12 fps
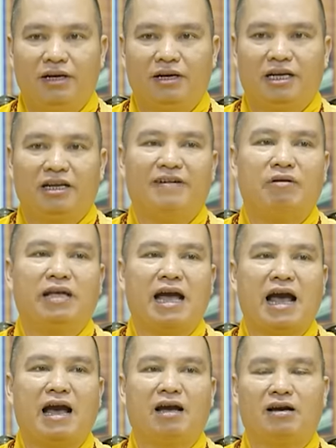đi vào
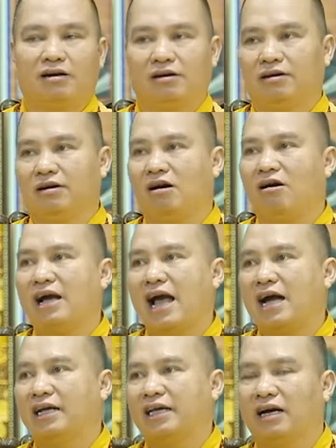nhà ngó
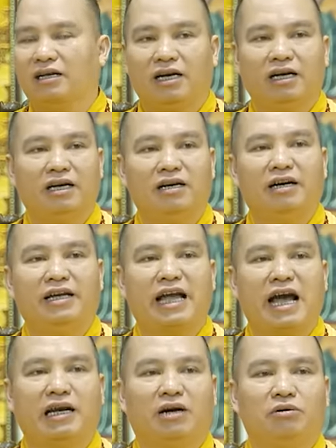ngàng chẳng thấy người
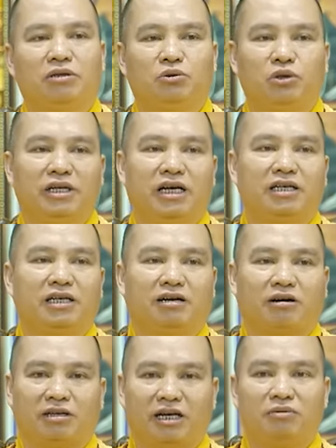nhà đâu duy nhất chỉ
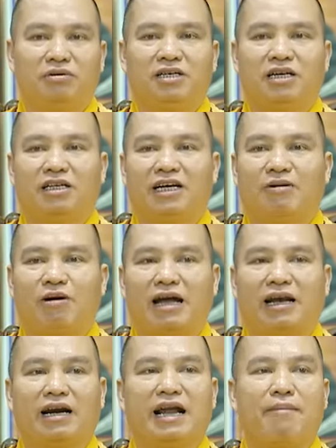có thấy ông trương thiền hòa
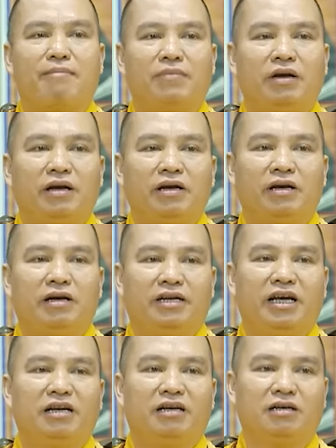đang nằm
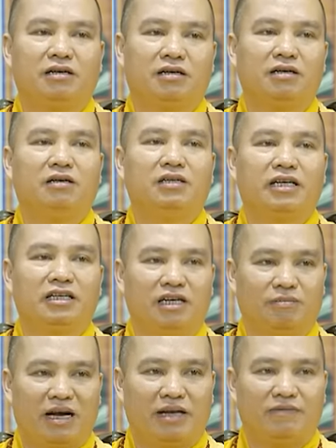rên khử khử trên
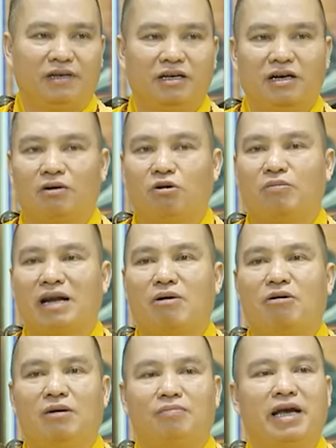giường bệnh vì ốm
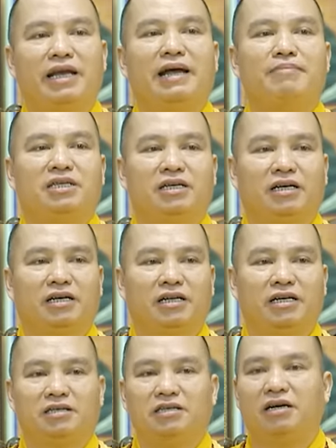đau mấy năm trời
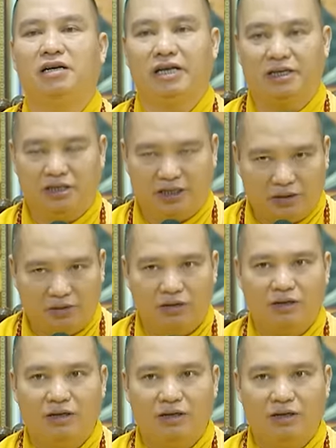liệt giường liệt chiếu